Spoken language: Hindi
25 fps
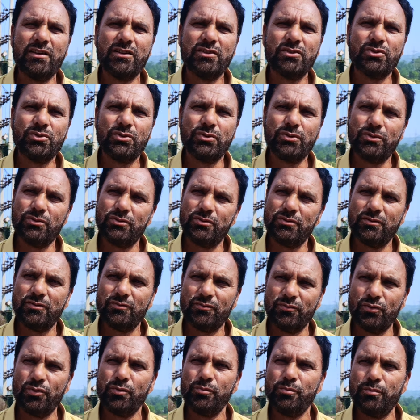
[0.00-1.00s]
तो
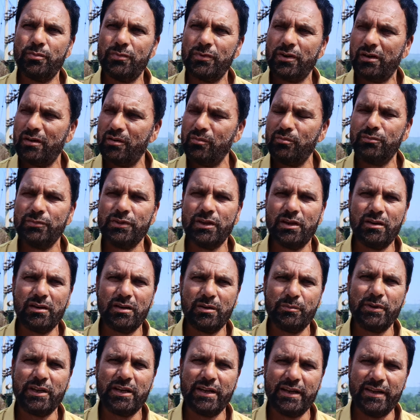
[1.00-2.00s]
वो हम यहाँ
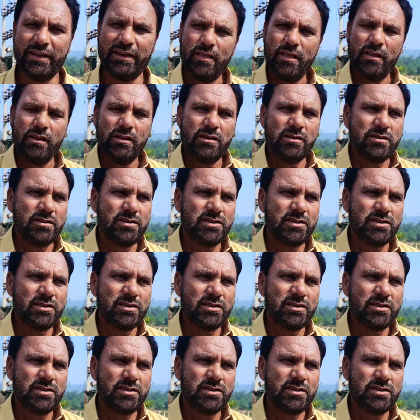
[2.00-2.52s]
कह रही हैं